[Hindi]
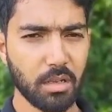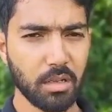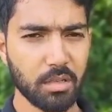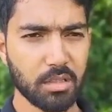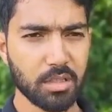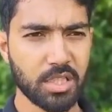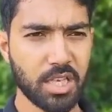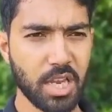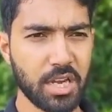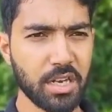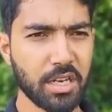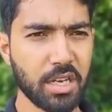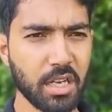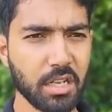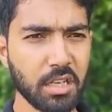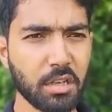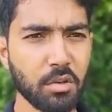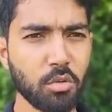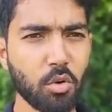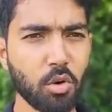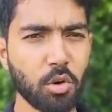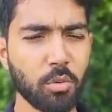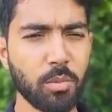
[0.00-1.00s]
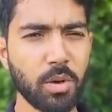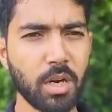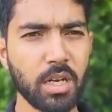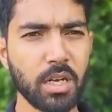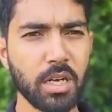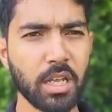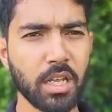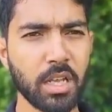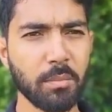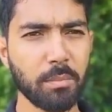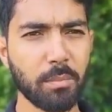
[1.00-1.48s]
सेंटर की गवर्नमेंट
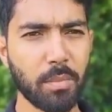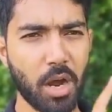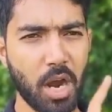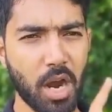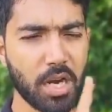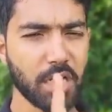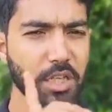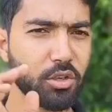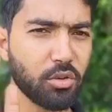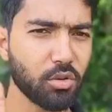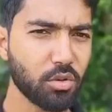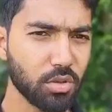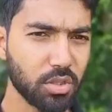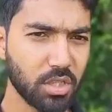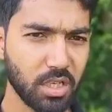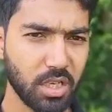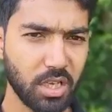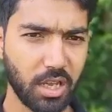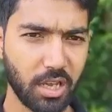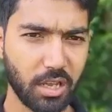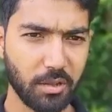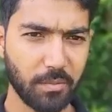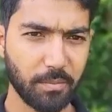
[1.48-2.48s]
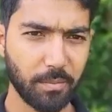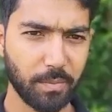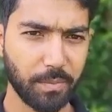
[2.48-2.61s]
ने पहाड़ियों को दी है